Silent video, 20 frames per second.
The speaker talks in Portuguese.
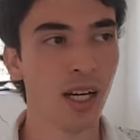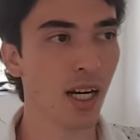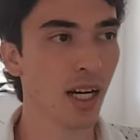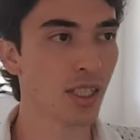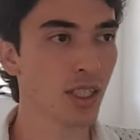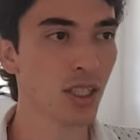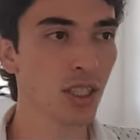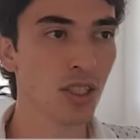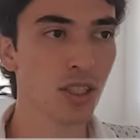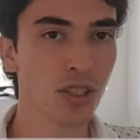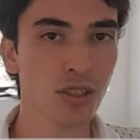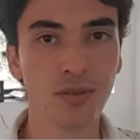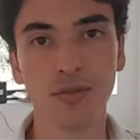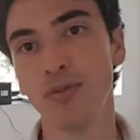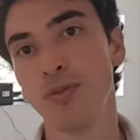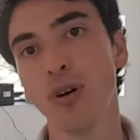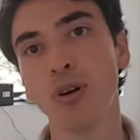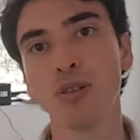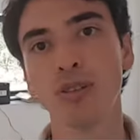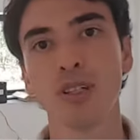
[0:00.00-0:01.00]
a gente
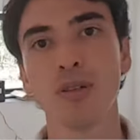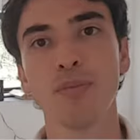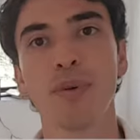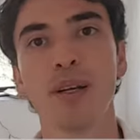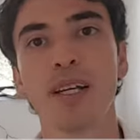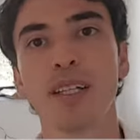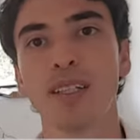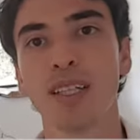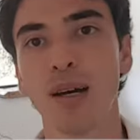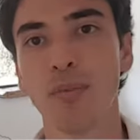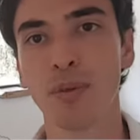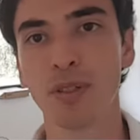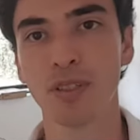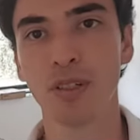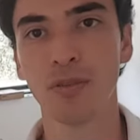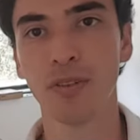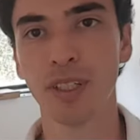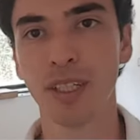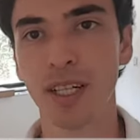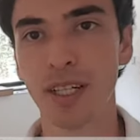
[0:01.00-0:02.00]
volta para a etapa de
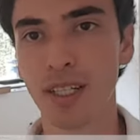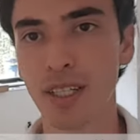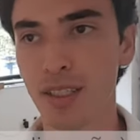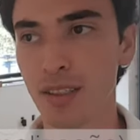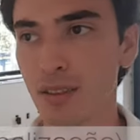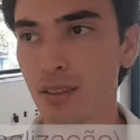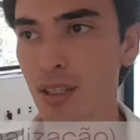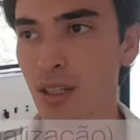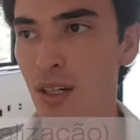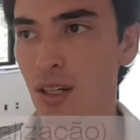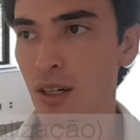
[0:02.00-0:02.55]
alvenaria,